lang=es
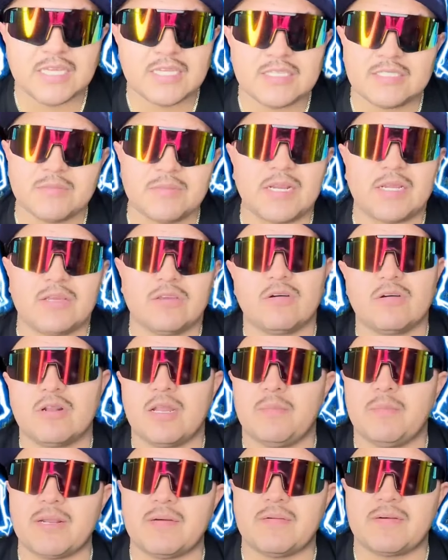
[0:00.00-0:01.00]
Dice, mira, yo
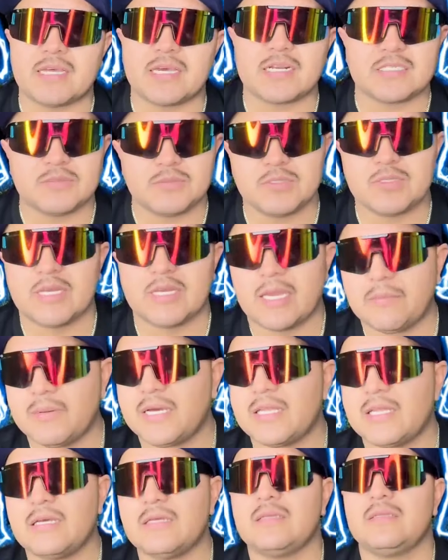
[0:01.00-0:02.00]
la mera verdad recibí una
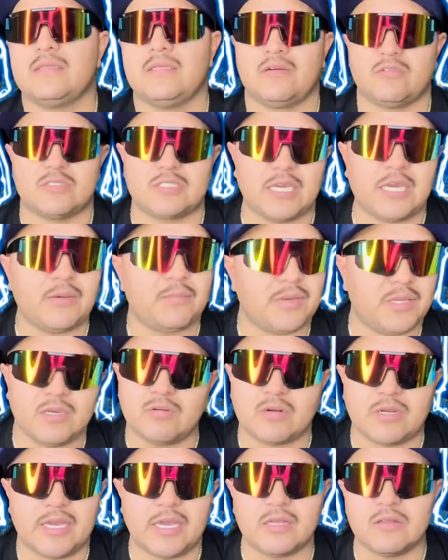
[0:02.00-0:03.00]
llamada de José, me
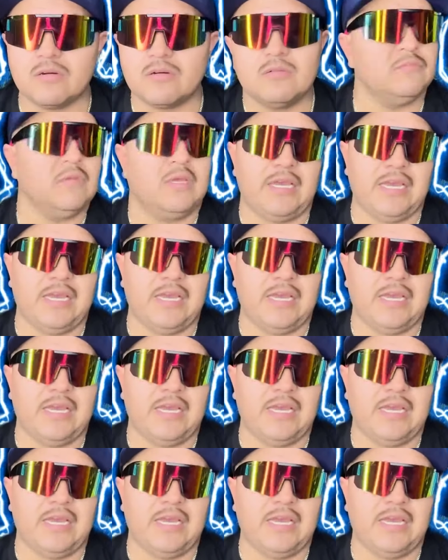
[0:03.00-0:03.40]
dijo que ya no.